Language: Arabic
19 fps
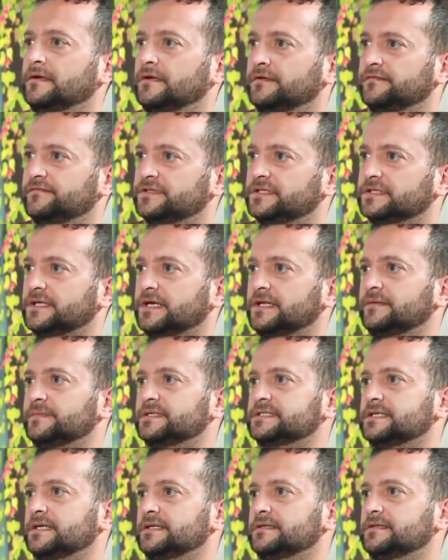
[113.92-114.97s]
فتت على
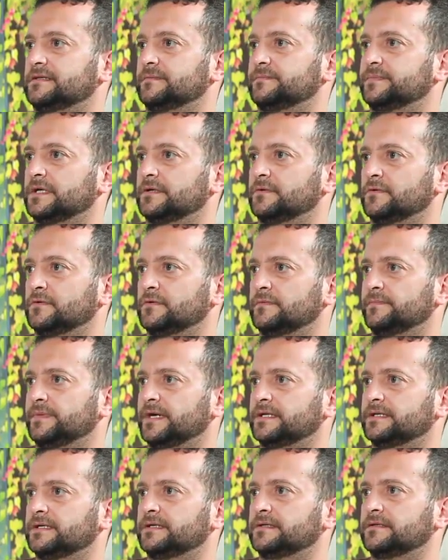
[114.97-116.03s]
مساله البيانو
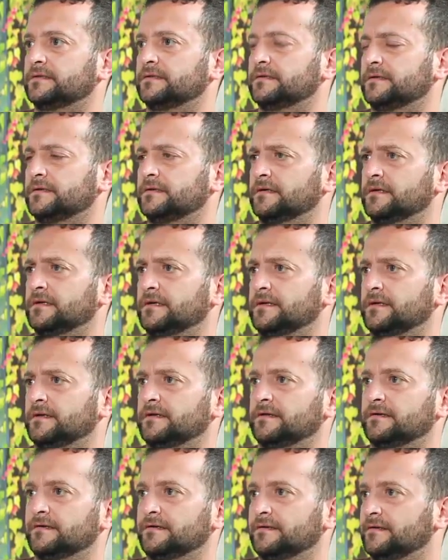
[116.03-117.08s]
بعدين
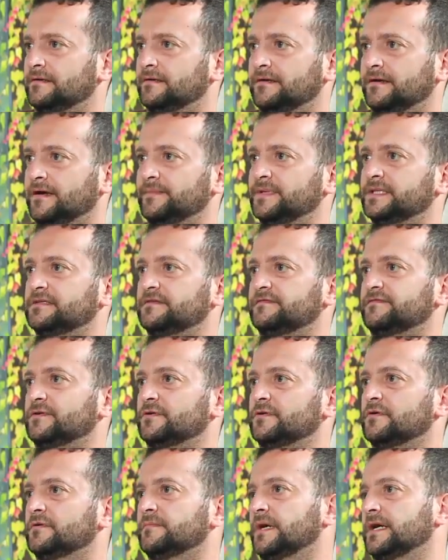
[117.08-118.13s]
عملت
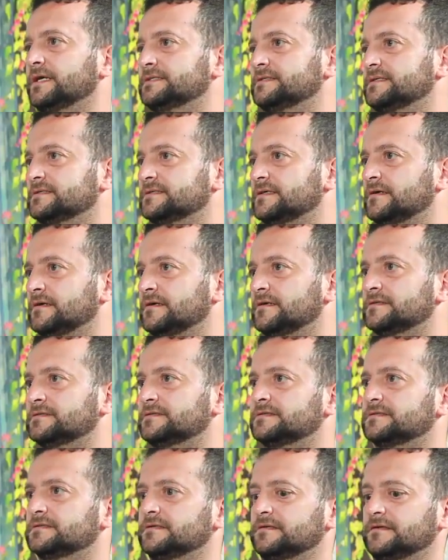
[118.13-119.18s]
فيولون مع استاذ
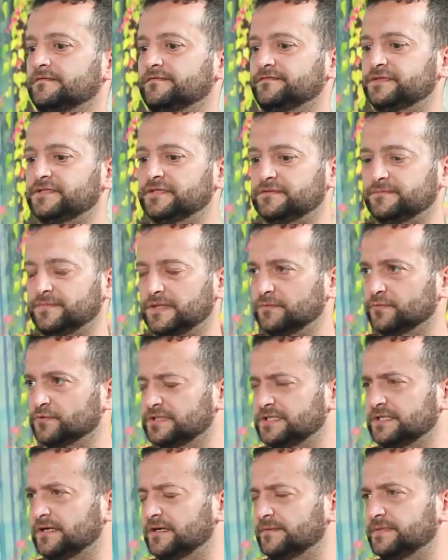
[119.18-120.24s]
خاص فتت
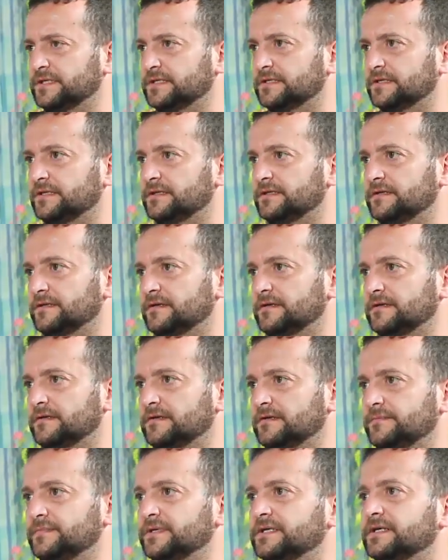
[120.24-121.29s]
بالموسيقى بكل
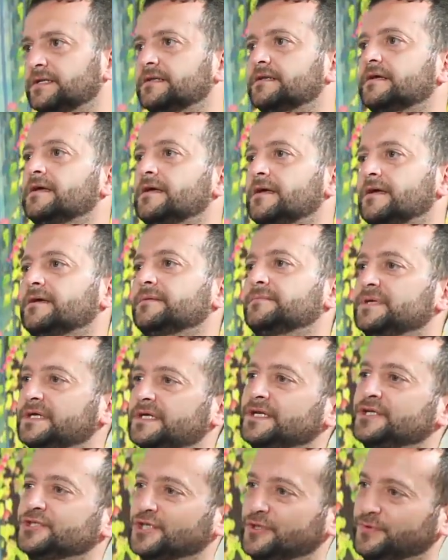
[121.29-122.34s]
كل بوابه
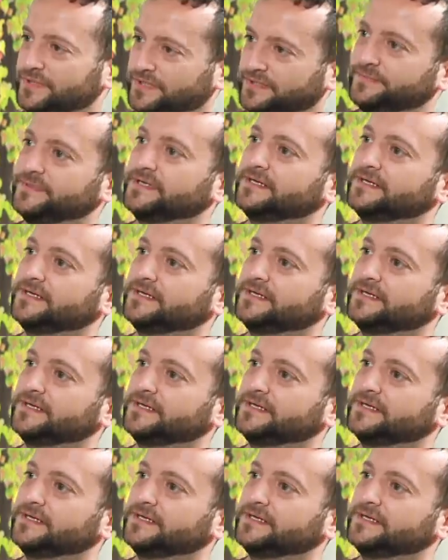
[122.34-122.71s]
بكل جوانبها بكل